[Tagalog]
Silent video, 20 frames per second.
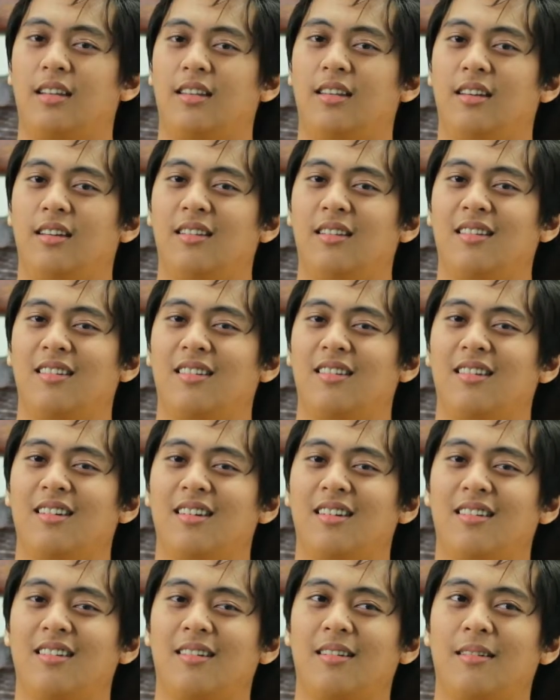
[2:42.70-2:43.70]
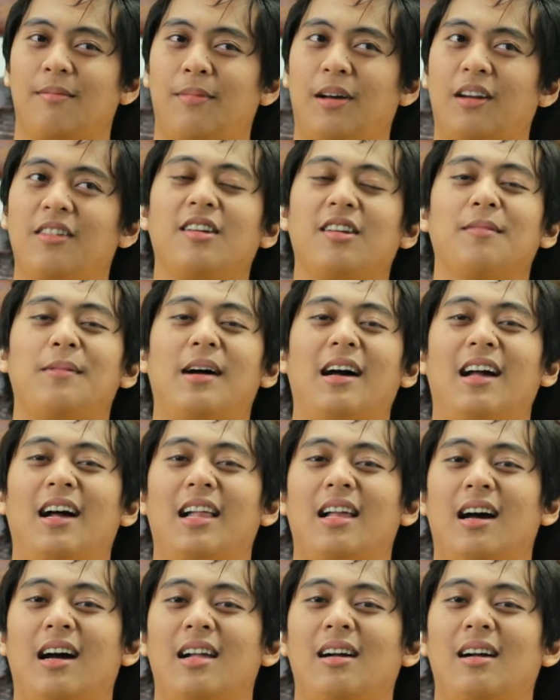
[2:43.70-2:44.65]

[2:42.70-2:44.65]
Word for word: Dean. Pero hindi ko maalala.